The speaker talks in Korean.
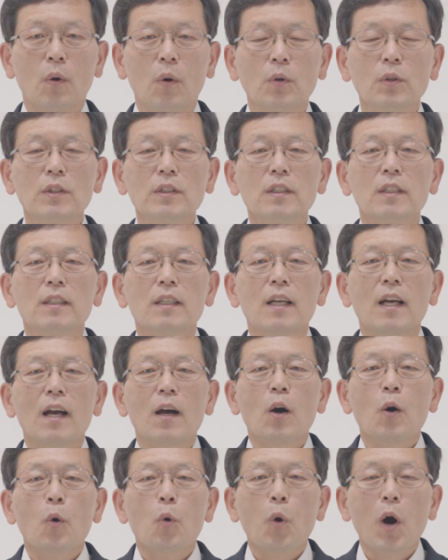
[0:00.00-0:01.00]
혹은
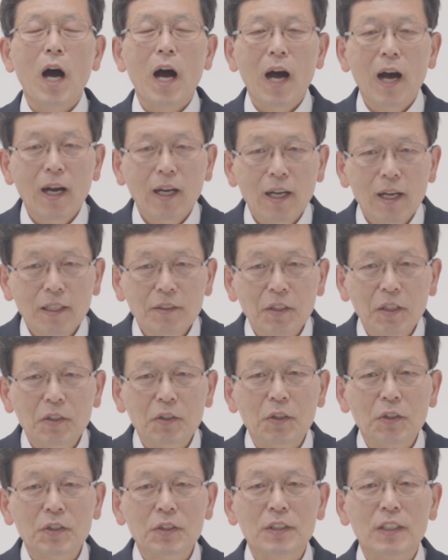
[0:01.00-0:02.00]
화가
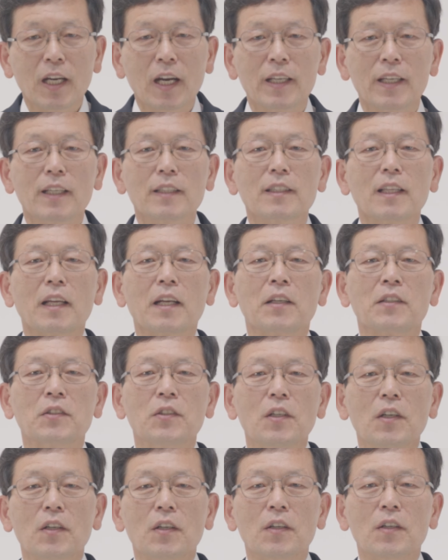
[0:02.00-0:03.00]
될 것이냐에
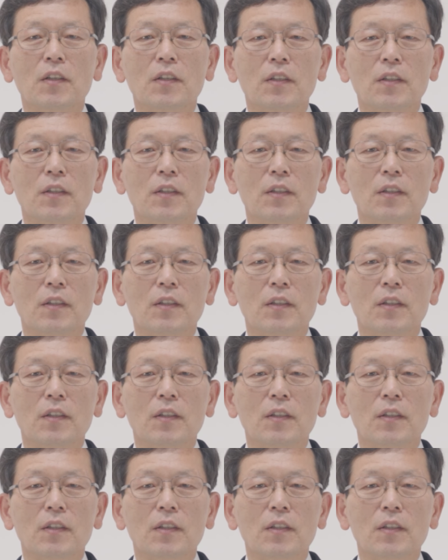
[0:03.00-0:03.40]
따라서